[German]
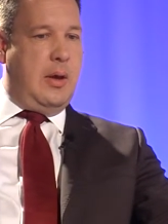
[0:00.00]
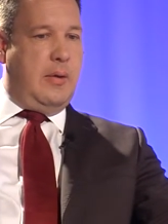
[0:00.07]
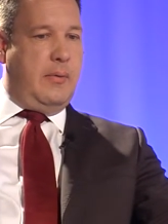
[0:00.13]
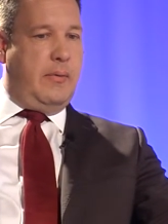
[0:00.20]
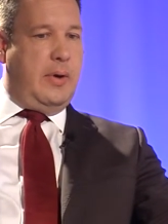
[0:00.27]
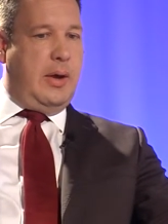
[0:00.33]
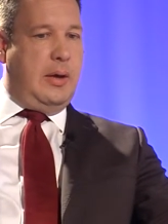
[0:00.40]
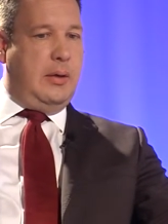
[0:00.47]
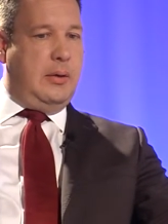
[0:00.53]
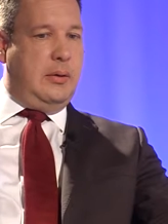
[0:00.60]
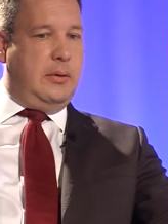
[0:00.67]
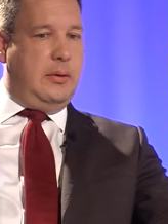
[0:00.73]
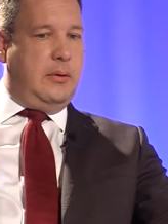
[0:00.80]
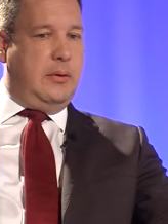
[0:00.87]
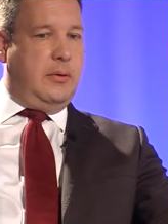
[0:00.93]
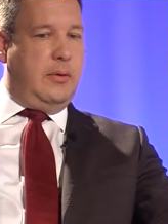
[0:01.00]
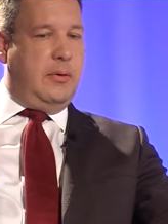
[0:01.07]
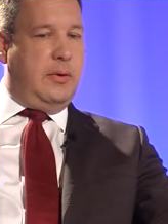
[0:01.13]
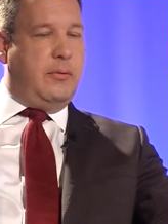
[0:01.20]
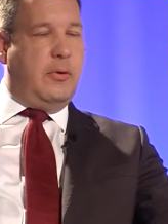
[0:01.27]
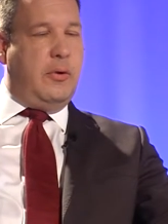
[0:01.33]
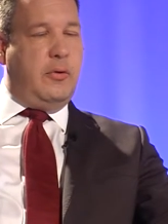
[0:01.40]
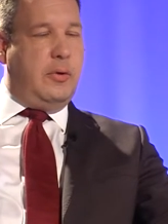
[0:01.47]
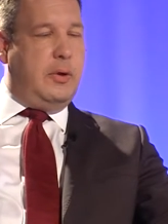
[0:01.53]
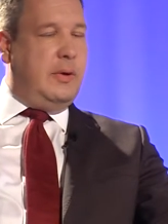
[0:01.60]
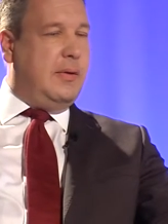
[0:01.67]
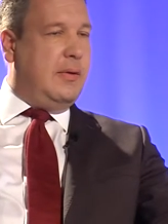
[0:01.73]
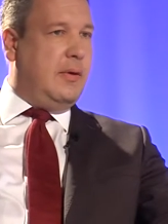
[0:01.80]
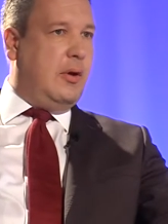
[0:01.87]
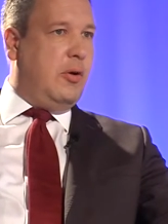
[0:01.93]
weil Sie können sich vorstellen,
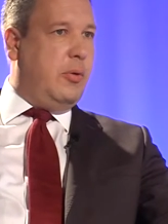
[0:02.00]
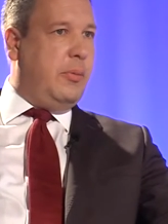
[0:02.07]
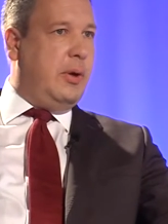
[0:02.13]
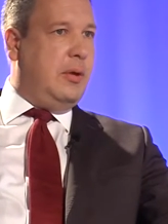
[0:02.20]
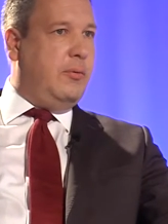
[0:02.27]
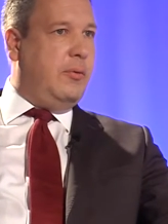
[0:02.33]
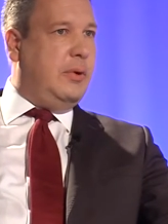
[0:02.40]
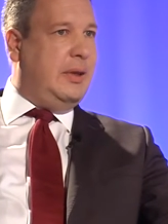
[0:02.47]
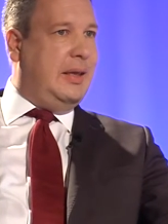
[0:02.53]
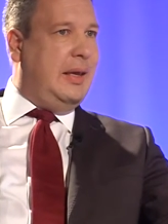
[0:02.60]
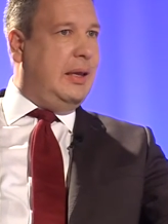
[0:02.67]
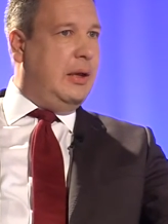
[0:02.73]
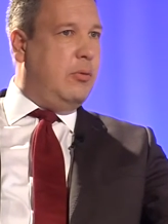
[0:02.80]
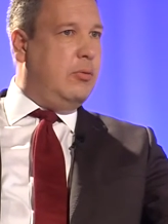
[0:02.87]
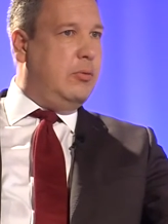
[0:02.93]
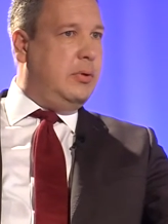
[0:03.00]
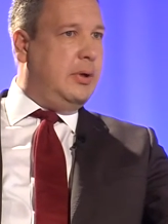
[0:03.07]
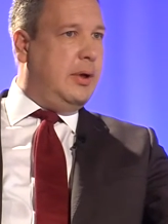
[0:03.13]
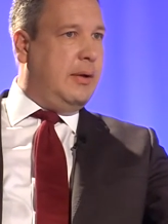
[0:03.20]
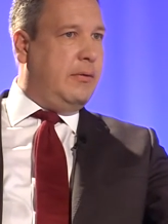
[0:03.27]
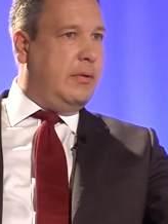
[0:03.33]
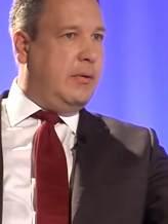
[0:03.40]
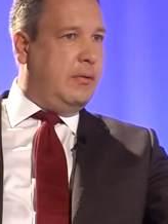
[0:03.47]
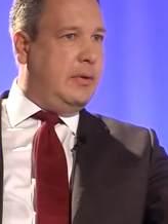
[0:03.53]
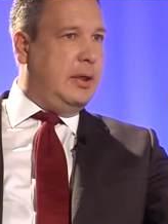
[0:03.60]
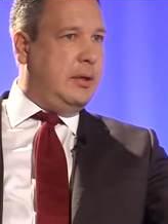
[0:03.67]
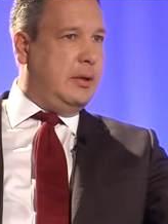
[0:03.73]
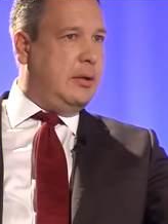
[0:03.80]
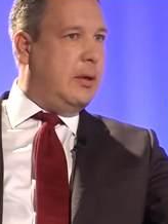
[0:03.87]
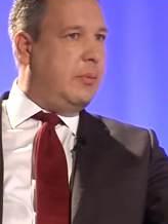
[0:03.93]
dieses Argument wird jeder
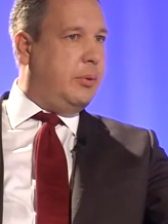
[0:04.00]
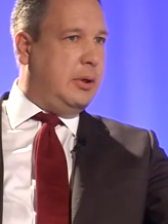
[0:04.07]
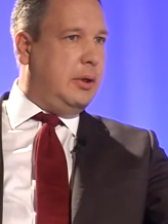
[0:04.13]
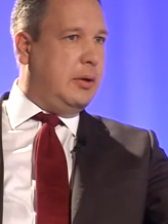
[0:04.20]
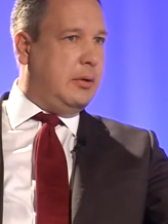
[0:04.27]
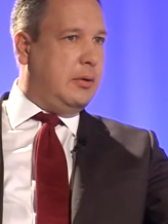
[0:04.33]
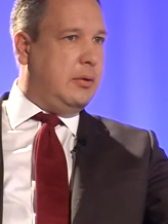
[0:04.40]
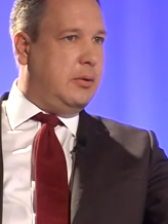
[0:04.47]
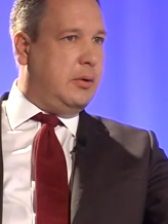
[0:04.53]
Unterhaltsverpflichteter bringen.